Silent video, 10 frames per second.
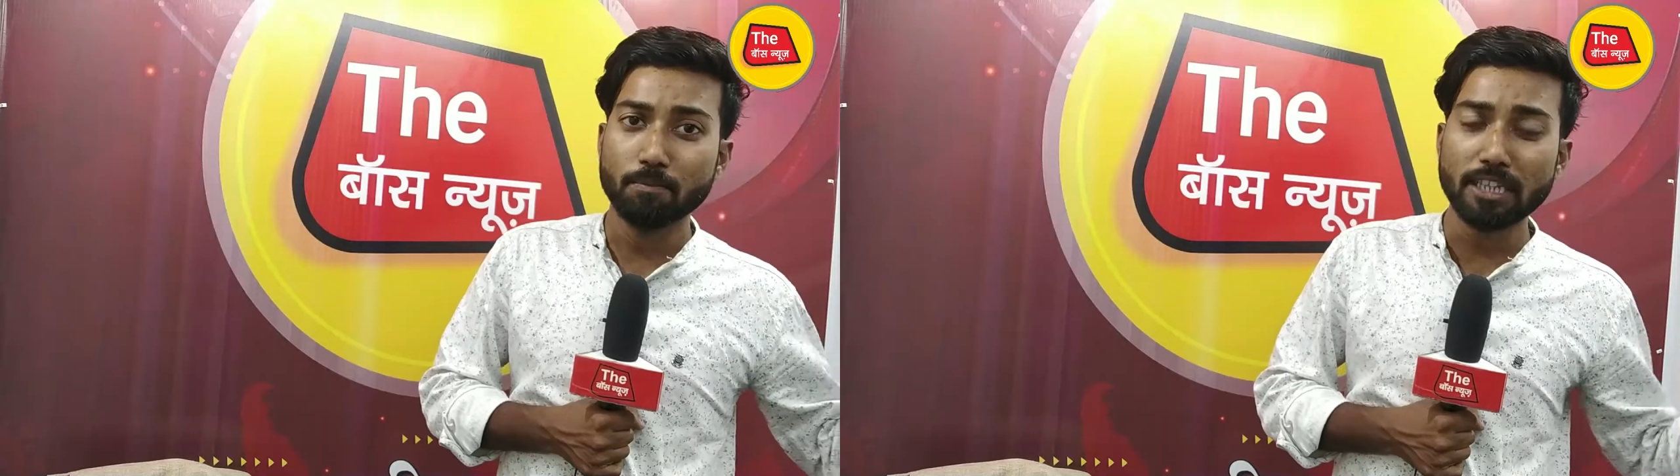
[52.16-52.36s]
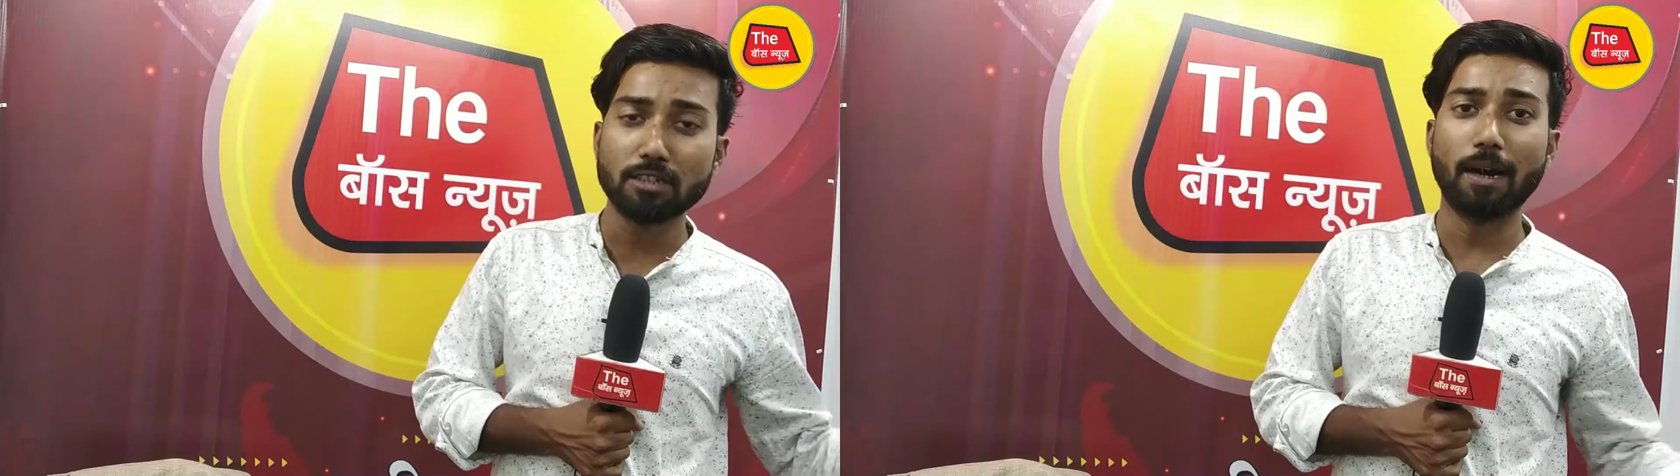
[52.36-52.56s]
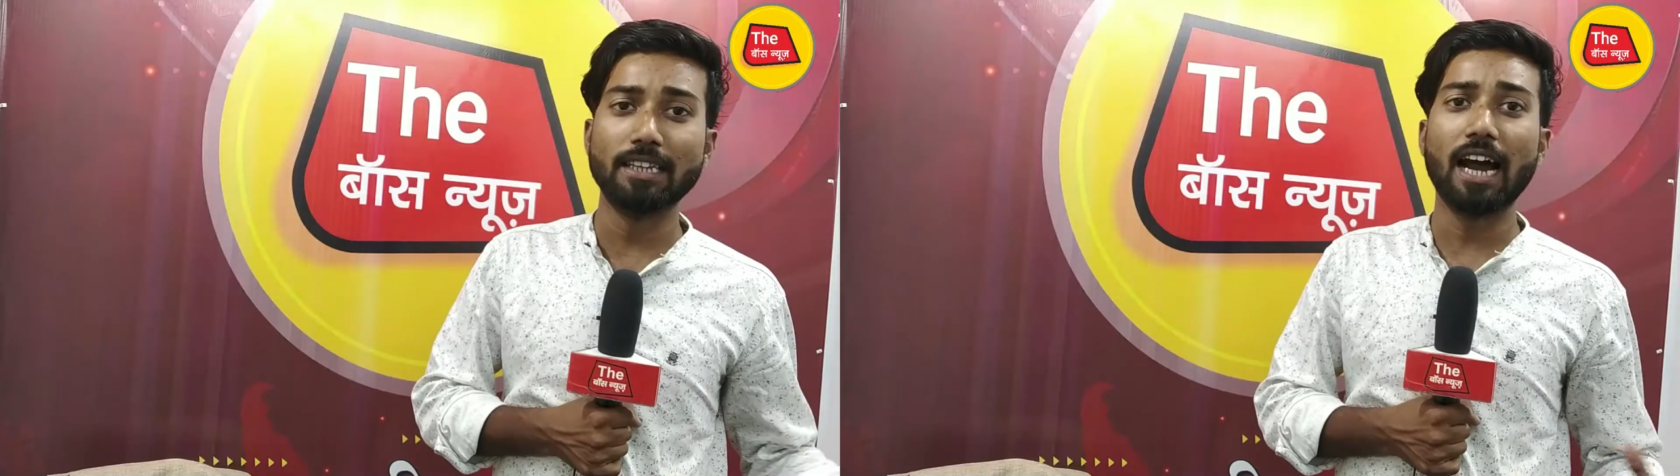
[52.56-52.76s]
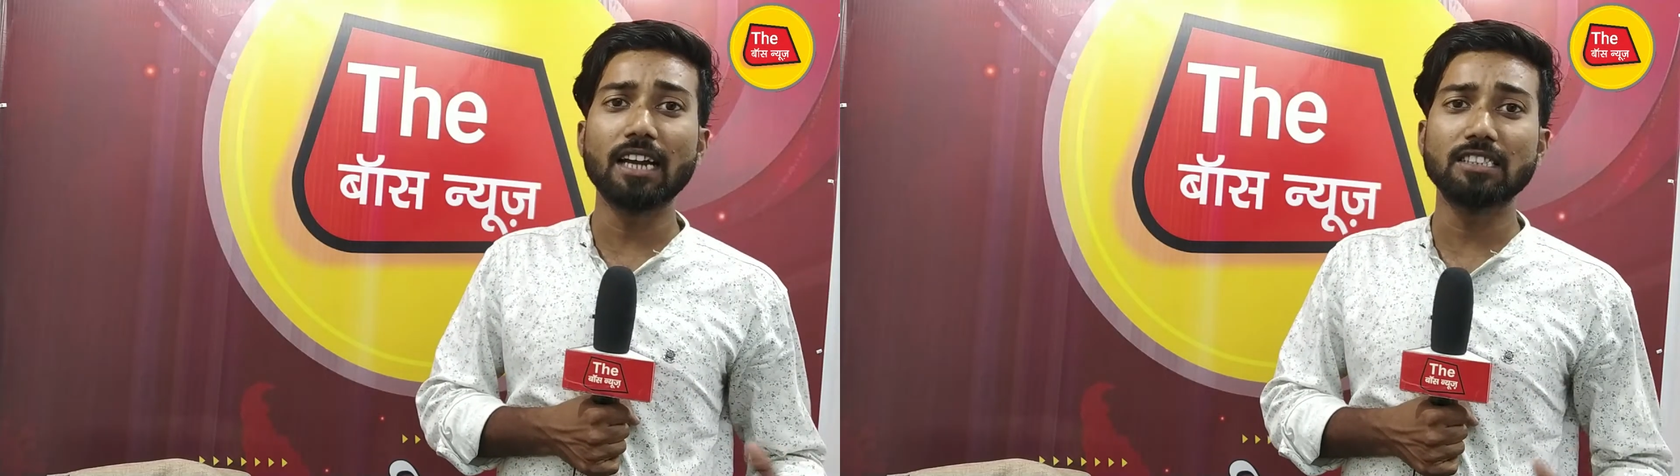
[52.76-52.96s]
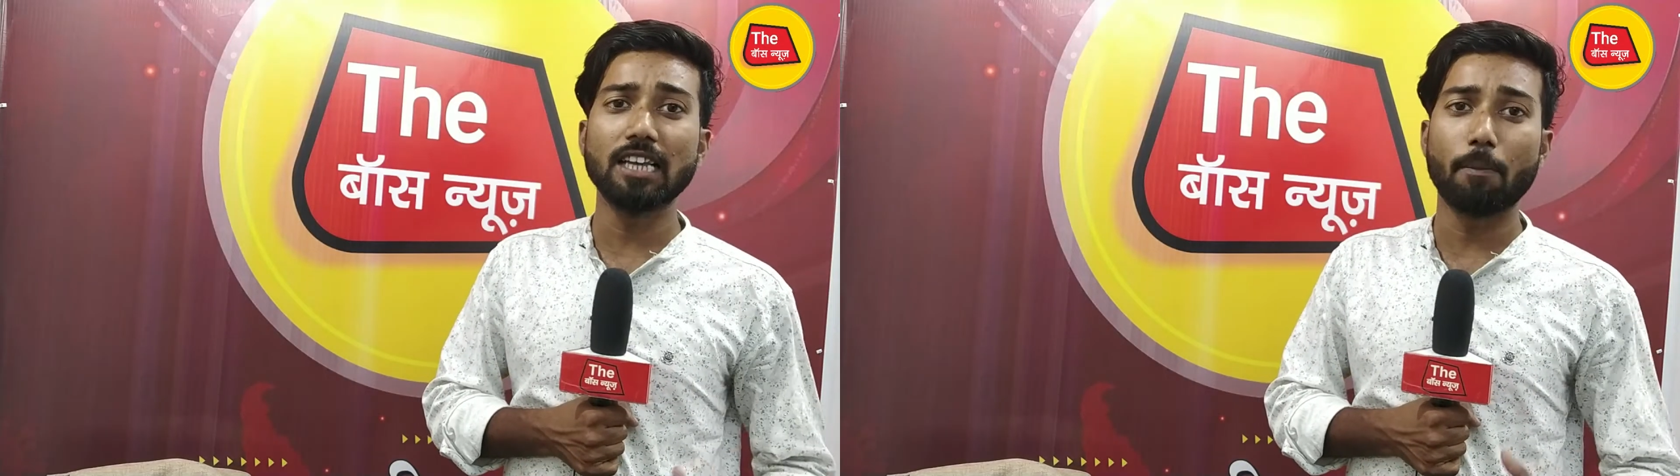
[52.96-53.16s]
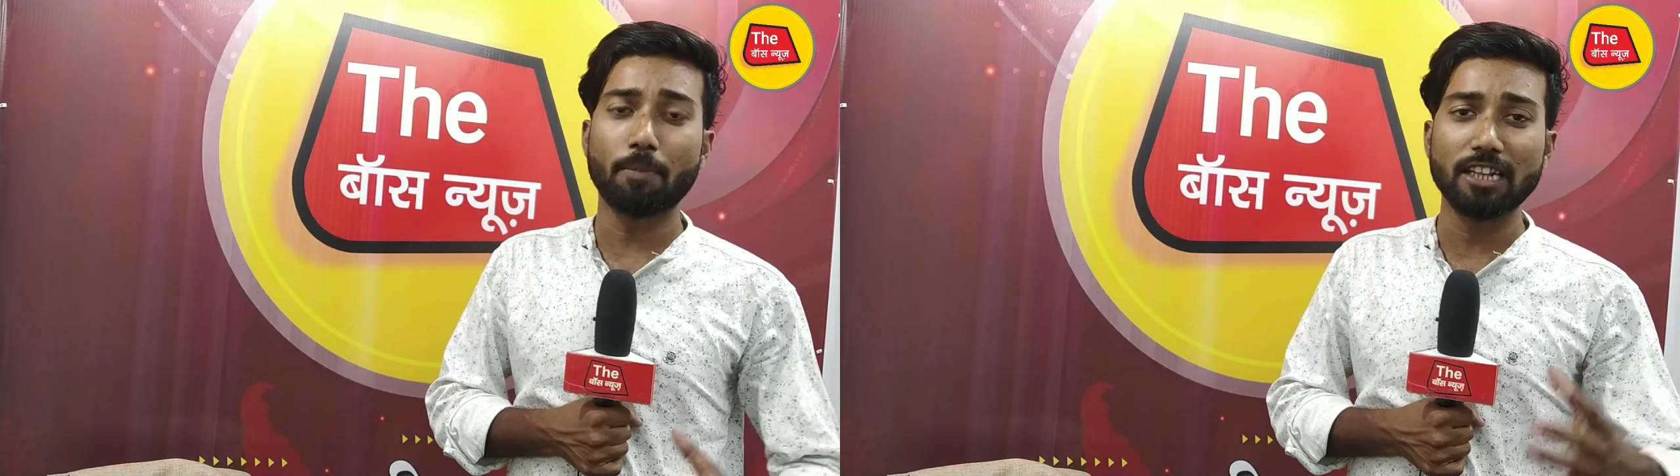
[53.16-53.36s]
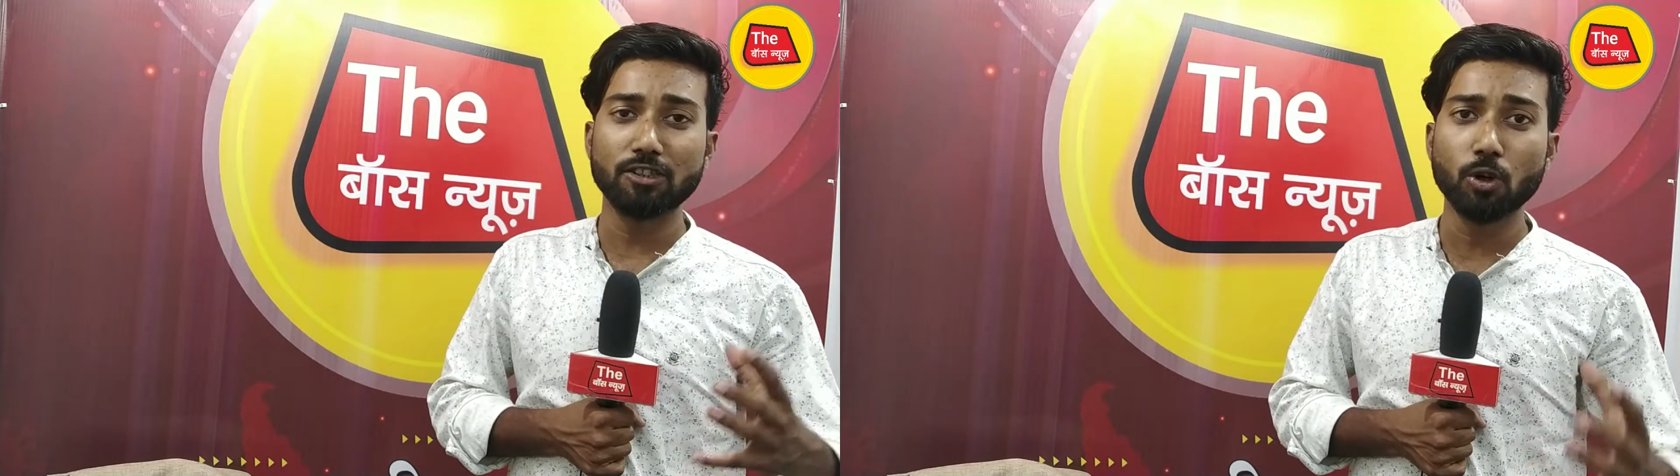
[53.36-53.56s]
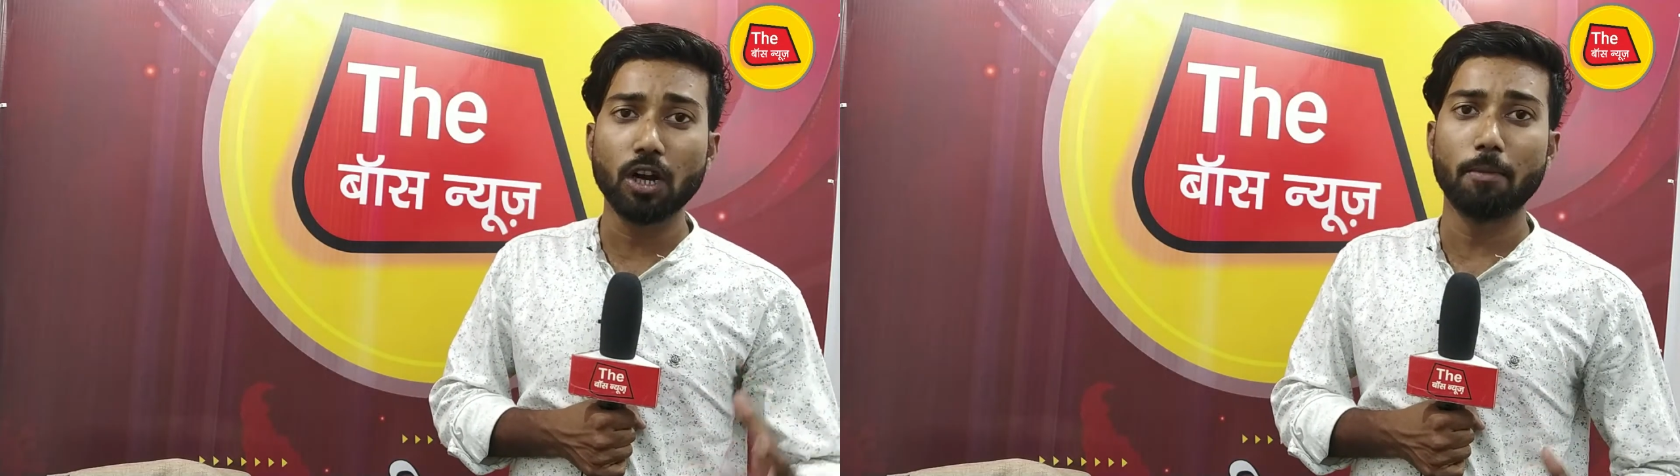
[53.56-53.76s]
बीच बाजार से
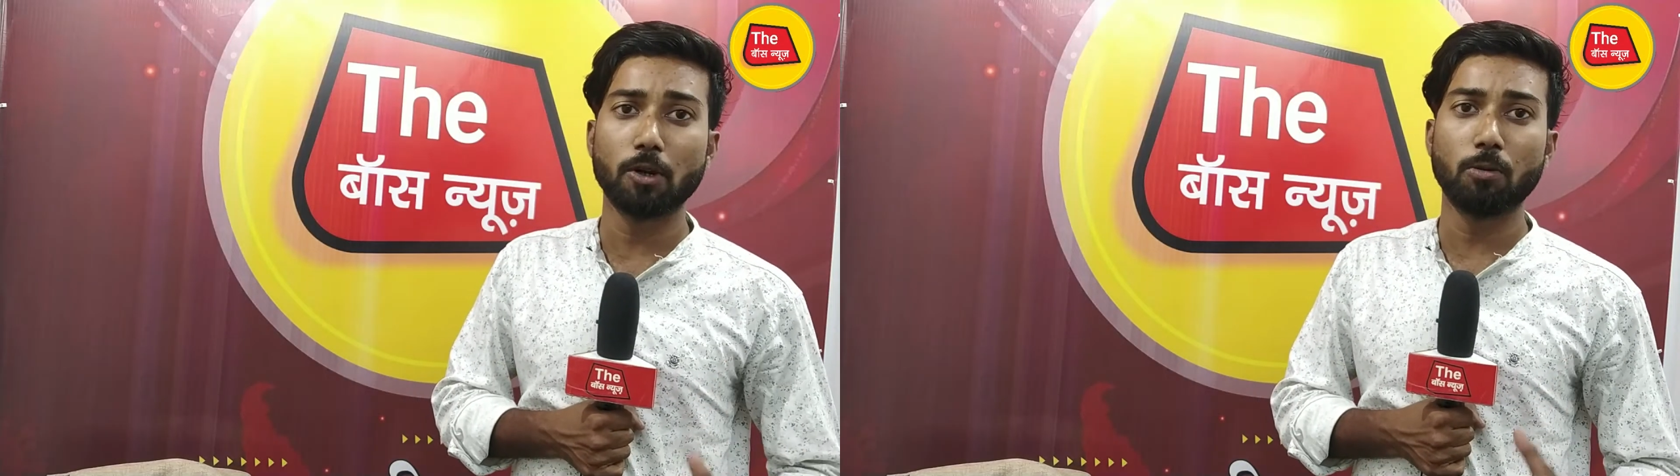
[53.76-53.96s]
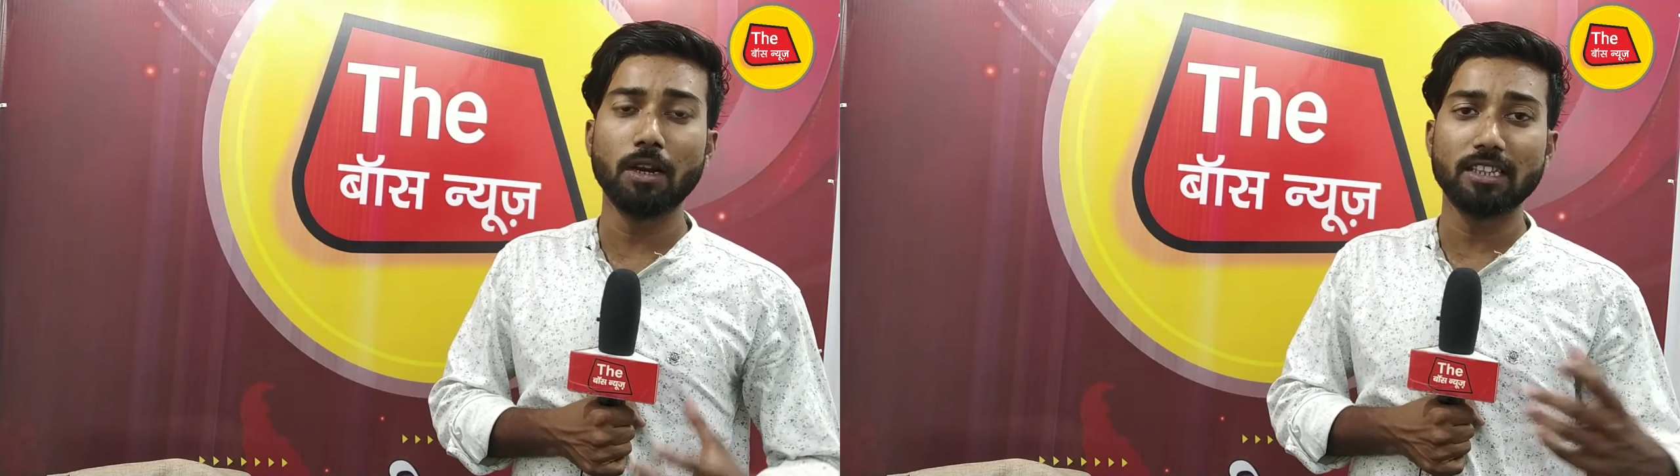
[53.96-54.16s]
अपराधियों का मनोबल